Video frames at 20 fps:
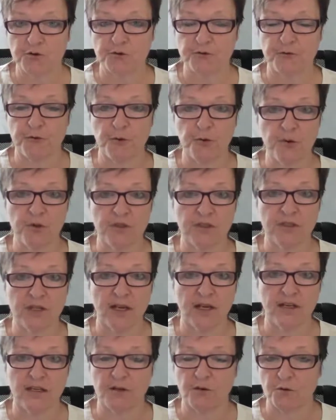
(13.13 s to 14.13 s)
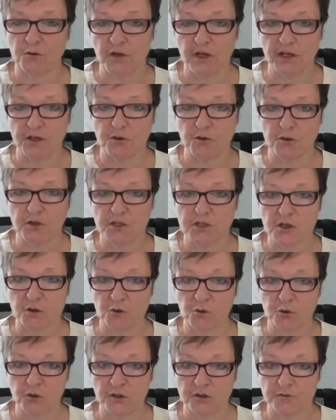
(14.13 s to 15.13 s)
für deine Online-Kurse
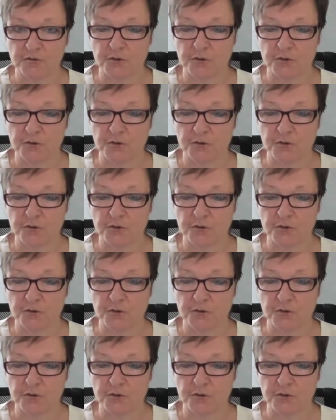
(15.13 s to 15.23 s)
oder